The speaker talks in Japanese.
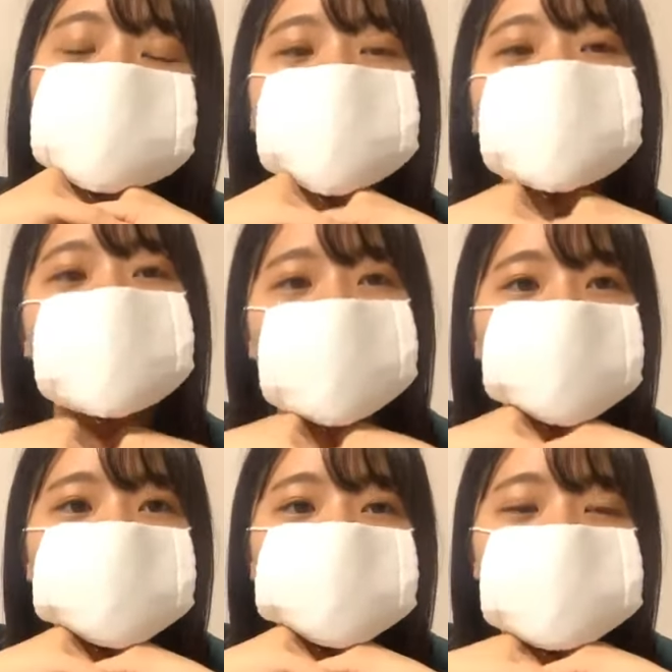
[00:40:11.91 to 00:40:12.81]
22歳
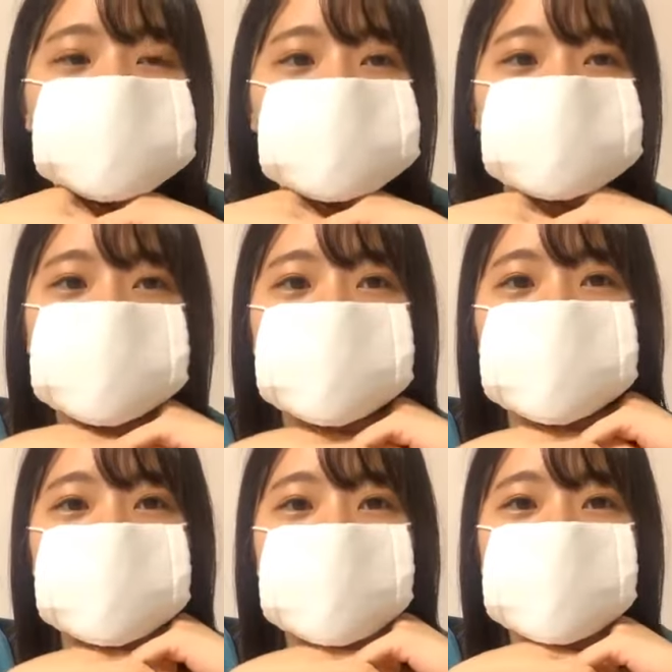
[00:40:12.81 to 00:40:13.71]
か2歳の時
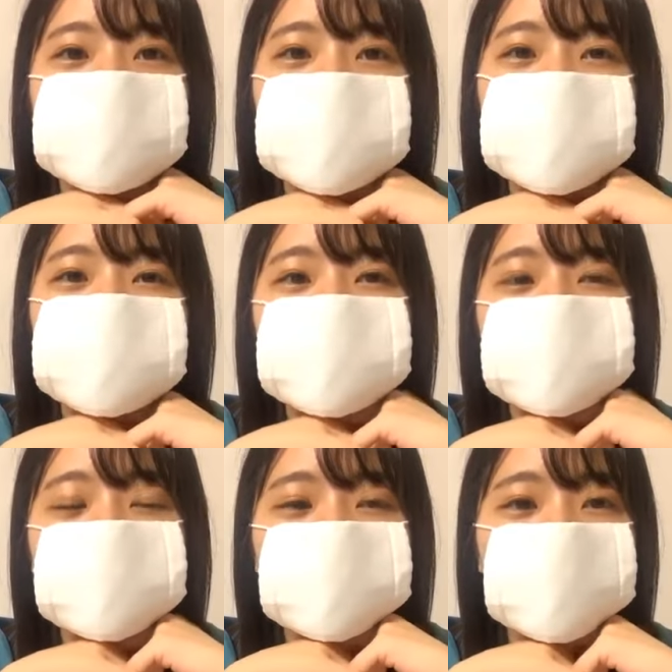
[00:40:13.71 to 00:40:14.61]
に20
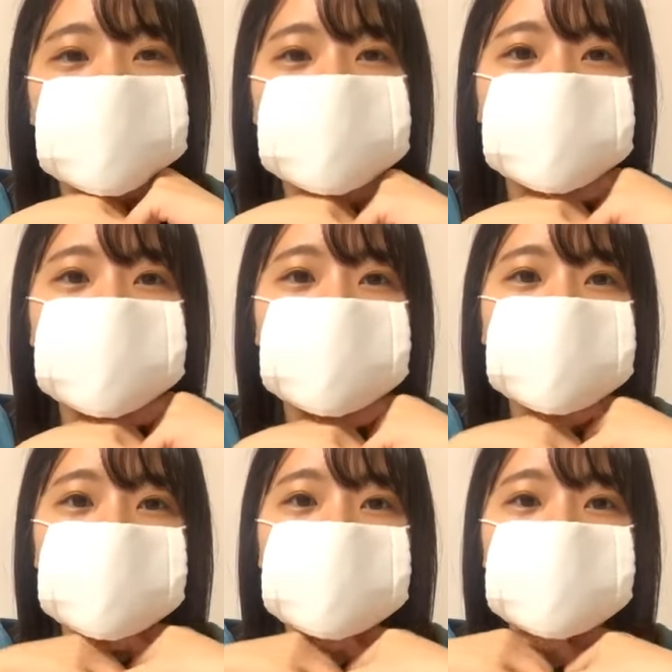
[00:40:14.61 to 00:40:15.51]
年後何して
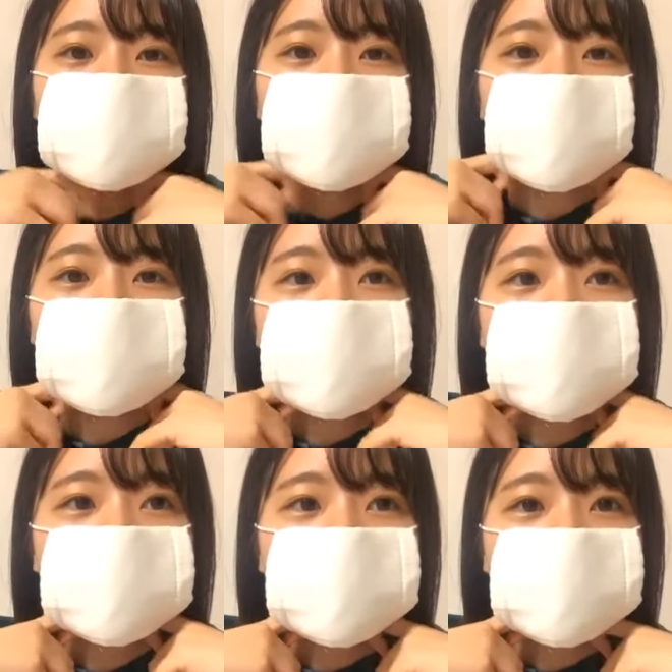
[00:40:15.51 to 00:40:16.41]
るんだろうとか考
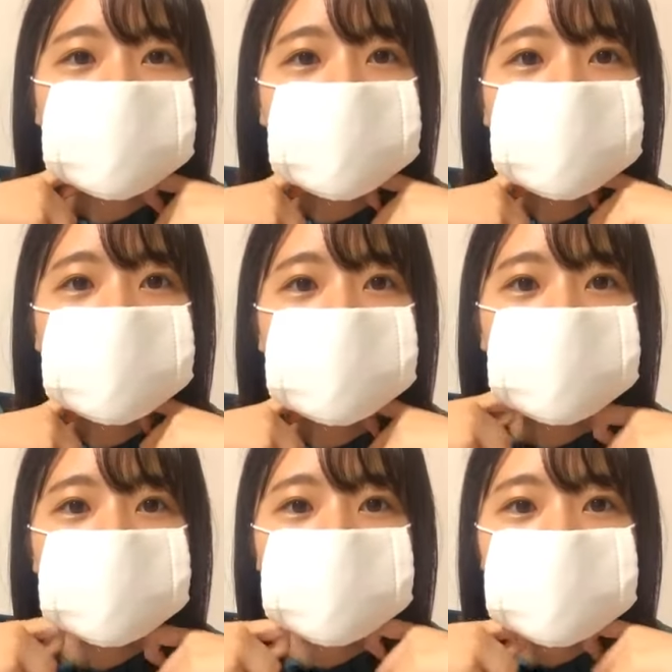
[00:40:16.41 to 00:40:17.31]
えたことなかった